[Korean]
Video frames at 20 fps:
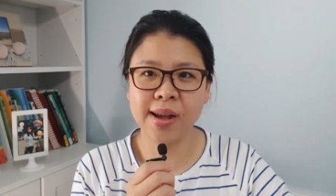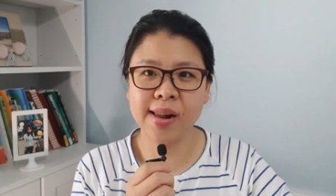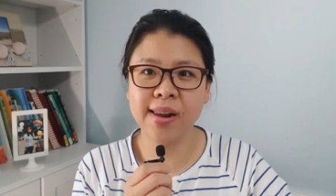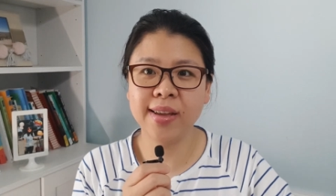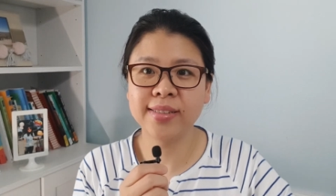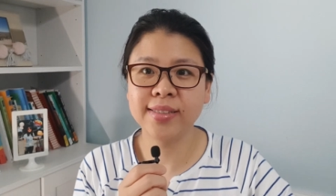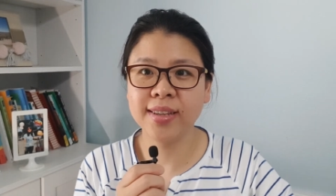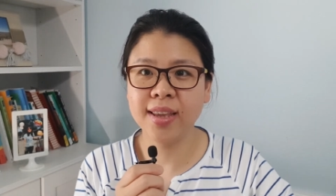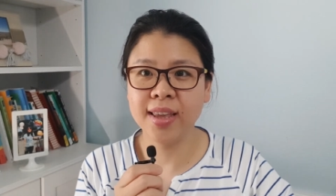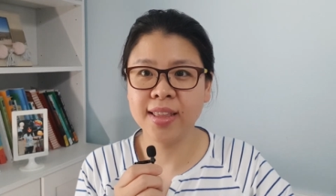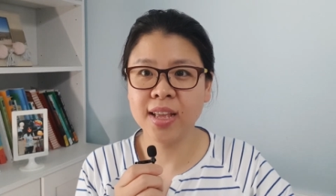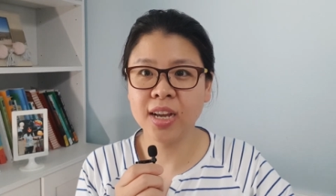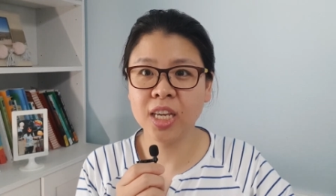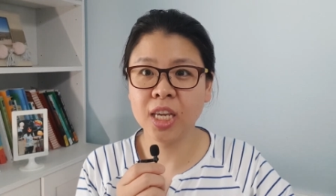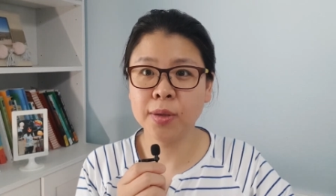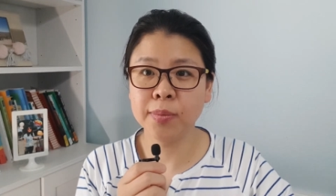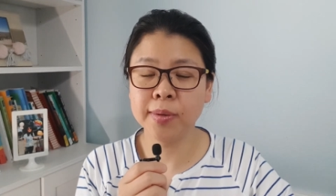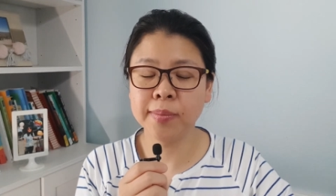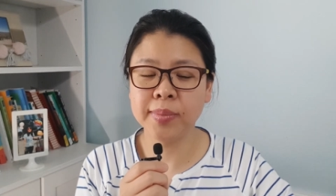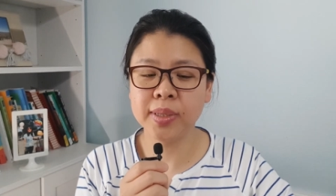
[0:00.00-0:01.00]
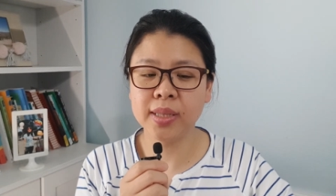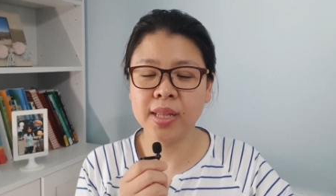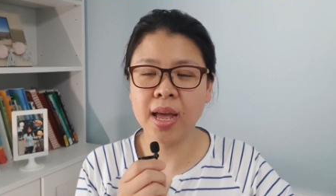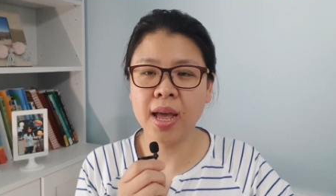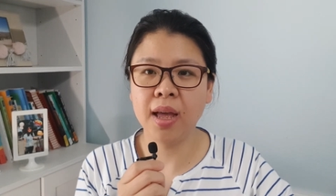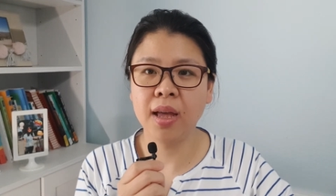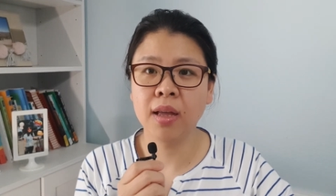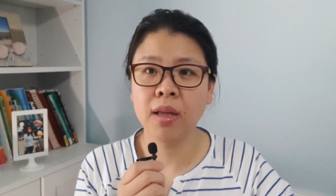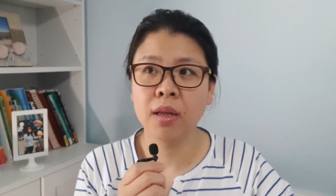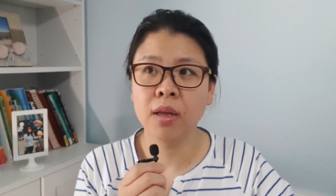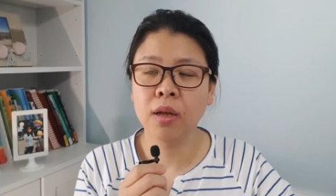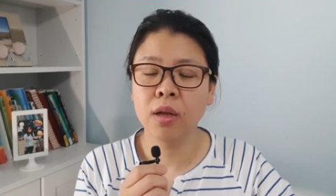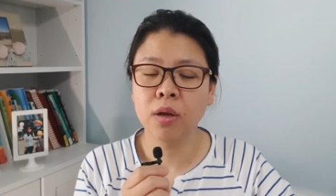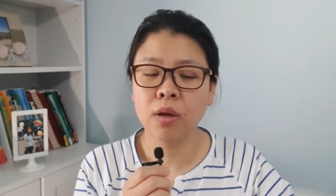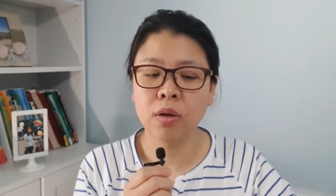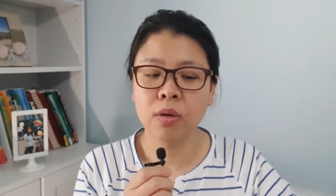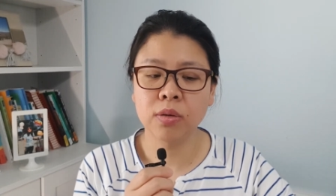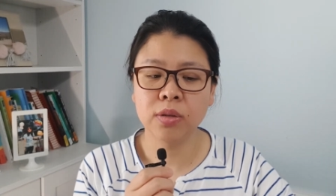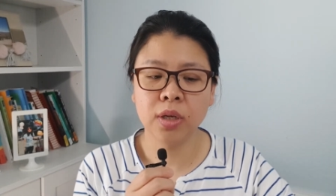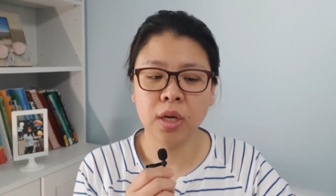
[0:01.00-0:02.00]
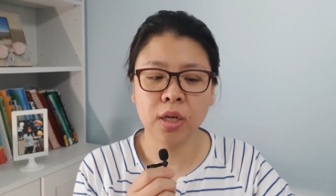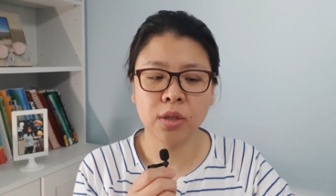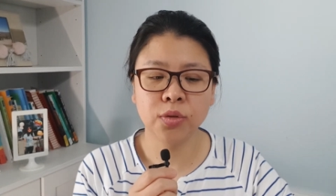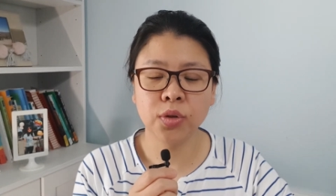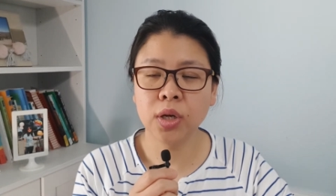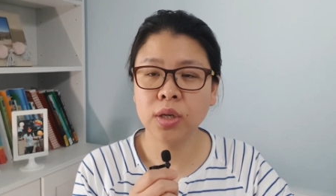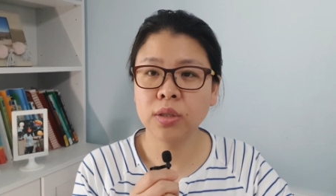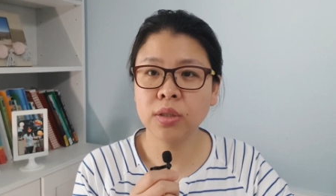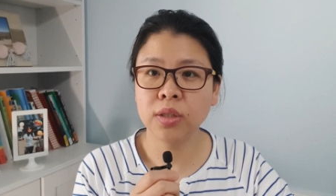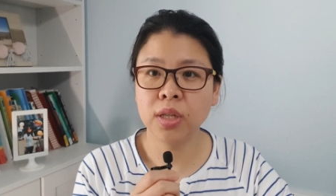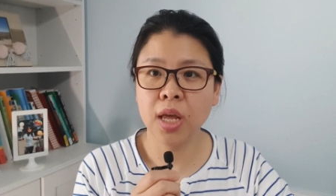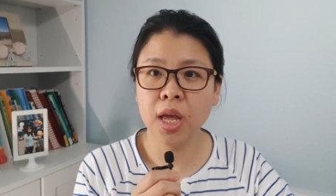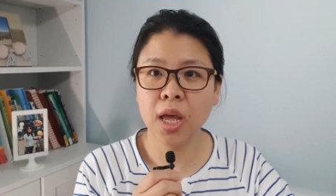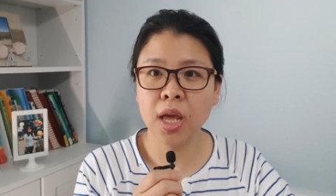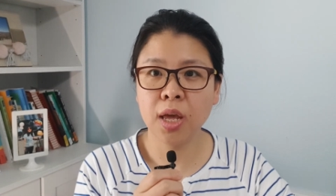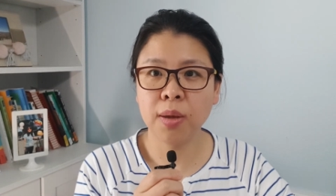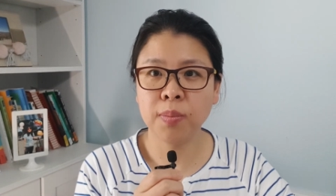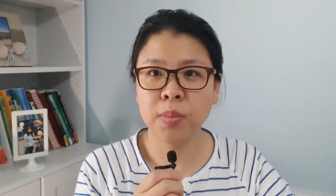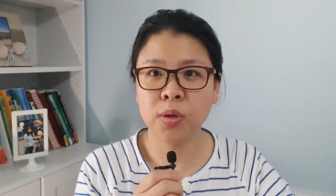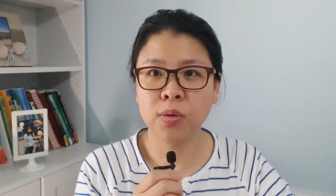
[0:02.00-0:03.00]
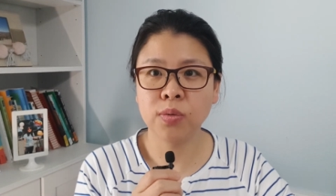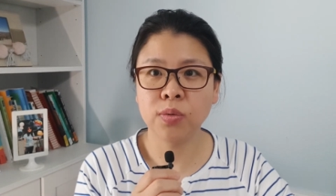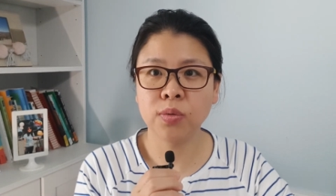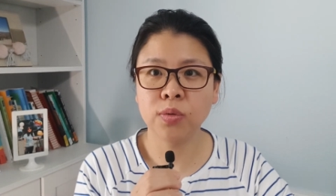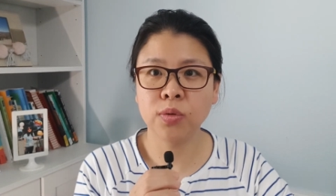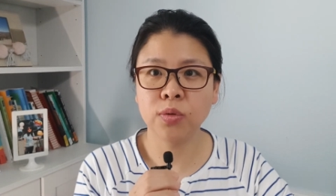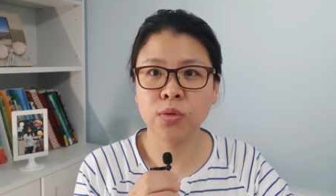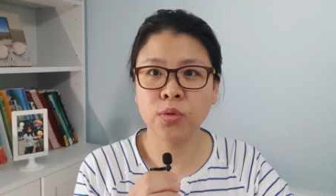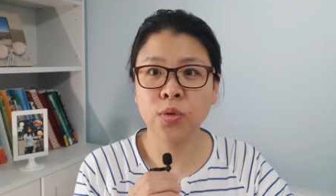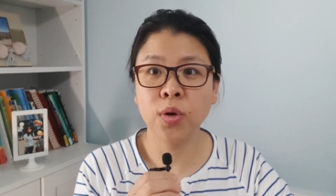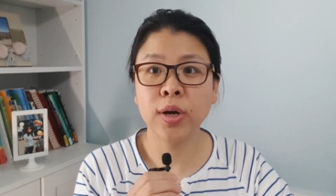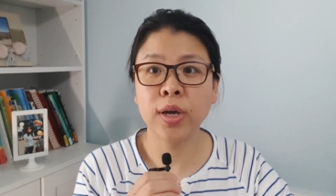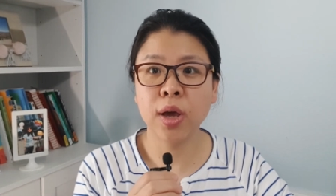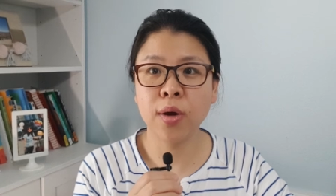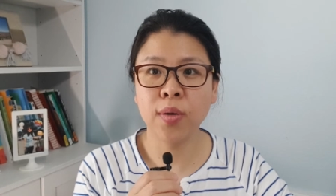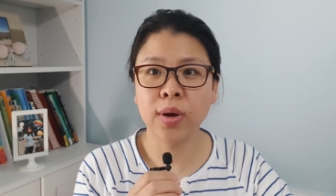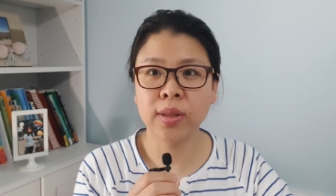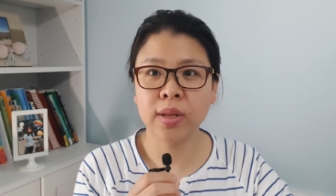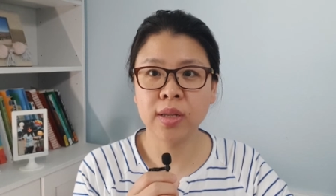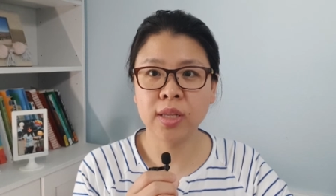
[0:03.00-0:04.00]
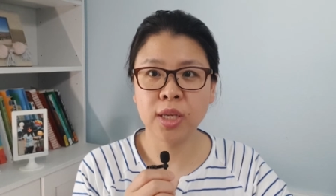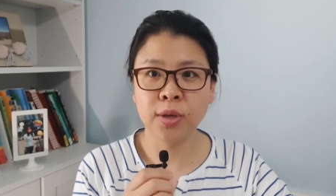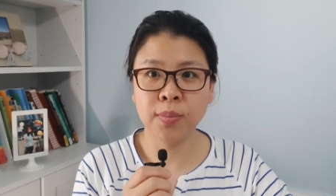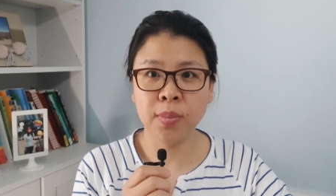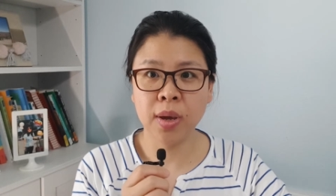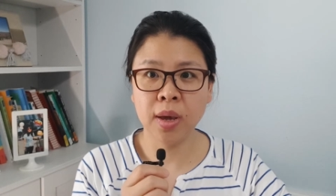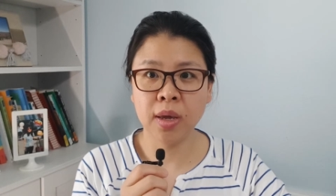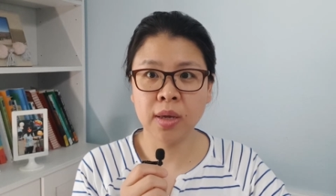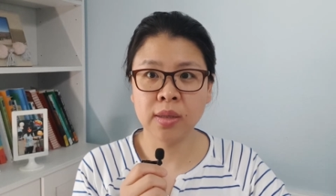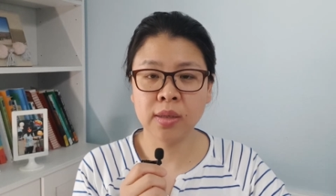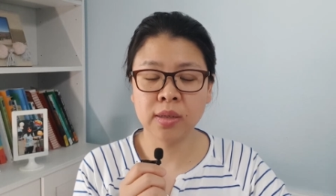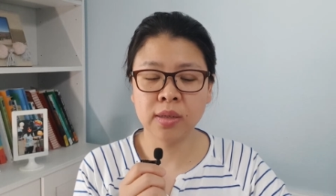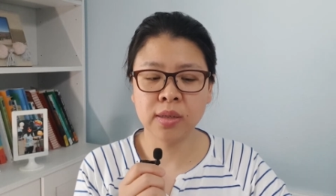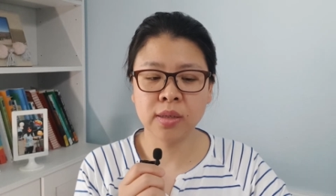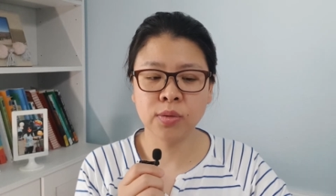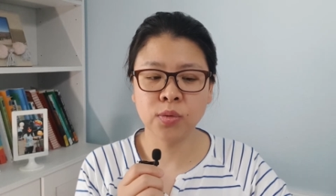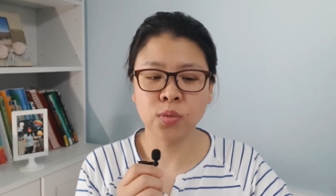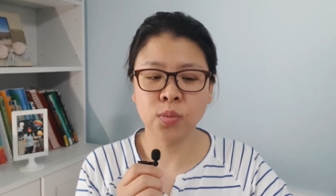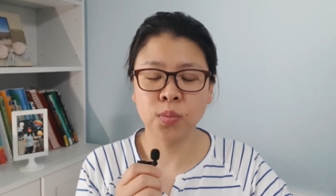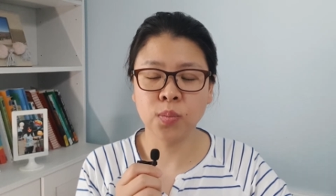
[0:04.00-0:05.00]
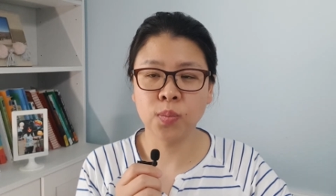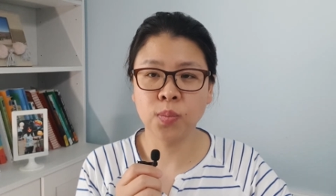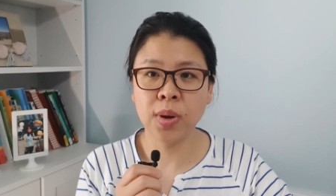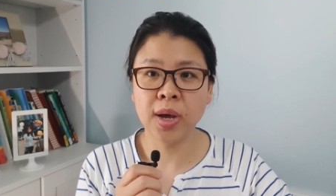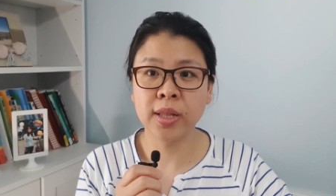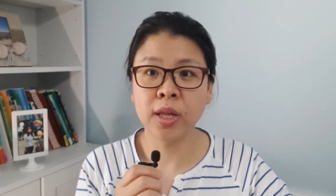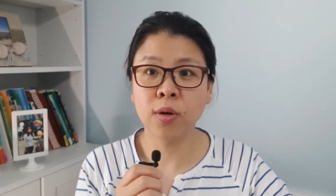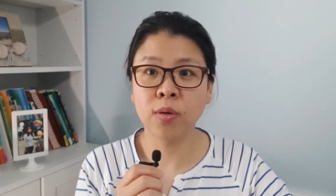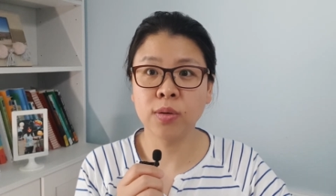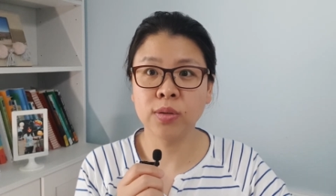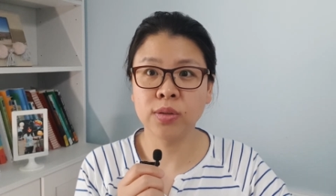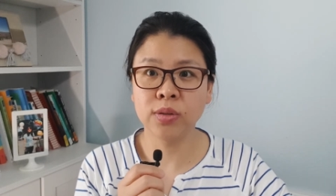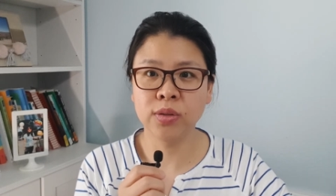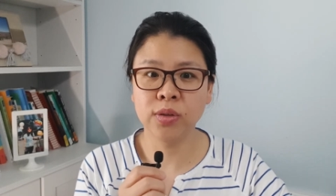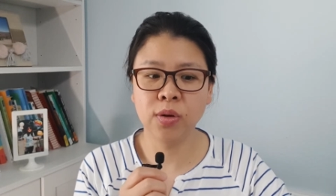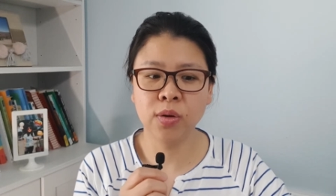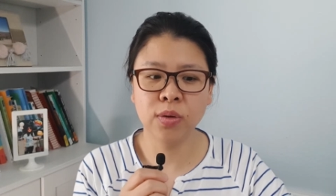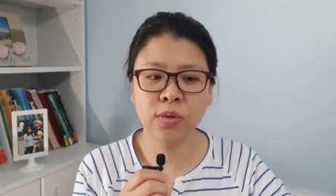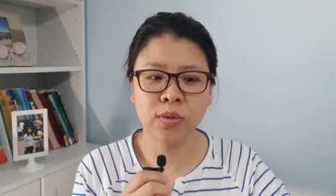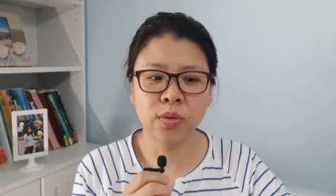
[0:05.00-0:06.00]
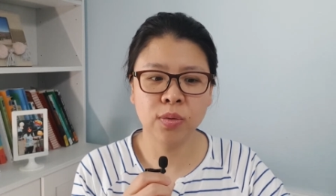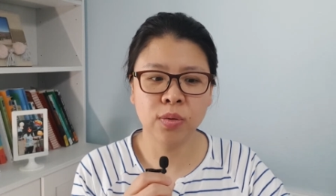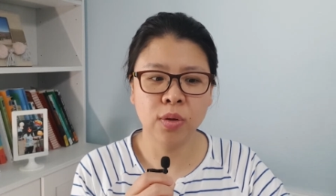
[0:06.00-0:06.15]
달라스의 에나킴입니다. 어, 제가 최근에 미국 유학에 관한 이메일을 좀 받았거든요.